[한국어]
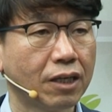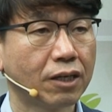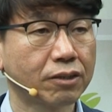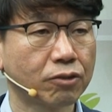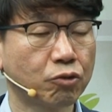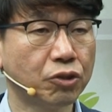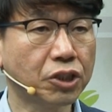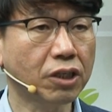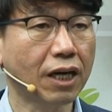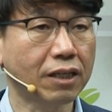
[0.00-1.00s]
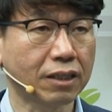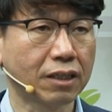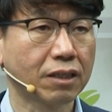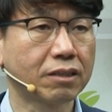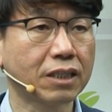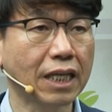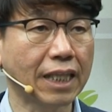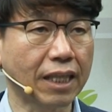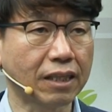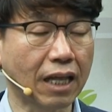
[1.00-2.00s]
어떤 규정하는
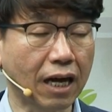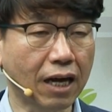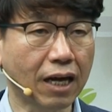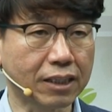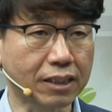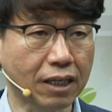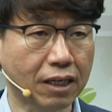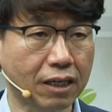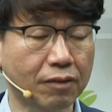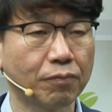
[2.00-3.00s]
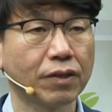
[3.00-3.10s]
그러한 나가 아니라,